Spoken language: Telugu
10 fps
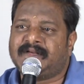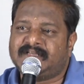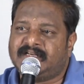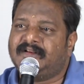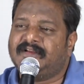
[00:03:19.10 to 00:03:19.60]

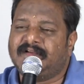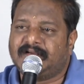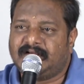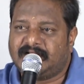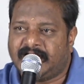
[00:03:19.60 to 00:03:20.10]
ప్రజలకి
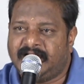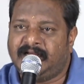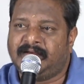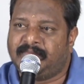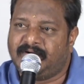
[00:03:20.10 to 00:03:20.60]
కానీ
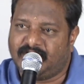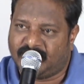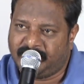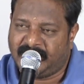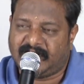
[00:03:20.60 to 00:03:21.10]

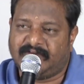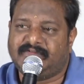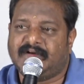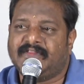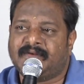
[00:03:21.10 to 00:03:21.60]
గవర్నమెంట్
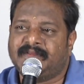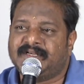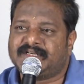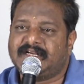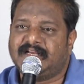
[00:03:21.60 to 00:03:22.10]
ఆఫ్
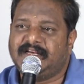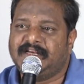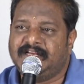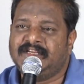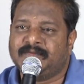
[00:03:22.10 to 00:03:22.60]
ఆంధ్రప్రదేశ్కి కానీ
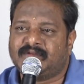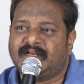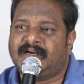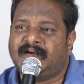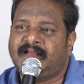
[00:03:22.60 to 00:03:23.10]
నేను ఏం
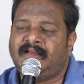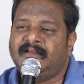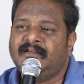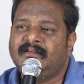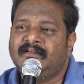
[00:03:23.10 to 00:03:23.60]
చెప్తున్నానంటే
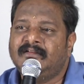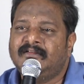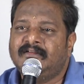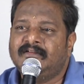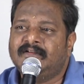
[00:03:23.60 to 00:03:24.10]

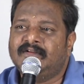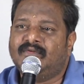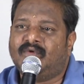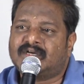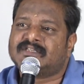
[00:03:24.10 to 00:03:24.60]

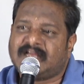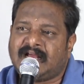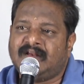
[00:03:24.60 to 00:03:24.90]
ఒక్కసారి